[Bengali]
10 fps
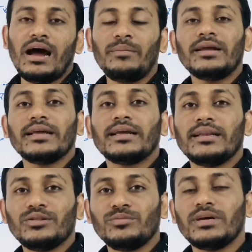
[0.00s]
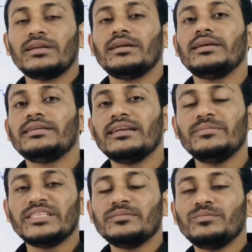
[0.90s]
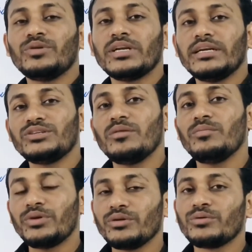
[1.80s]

আবার এখানে তোমার এই টেলিমেডিসিন প্রক্রিয়াটি সম্পন্ন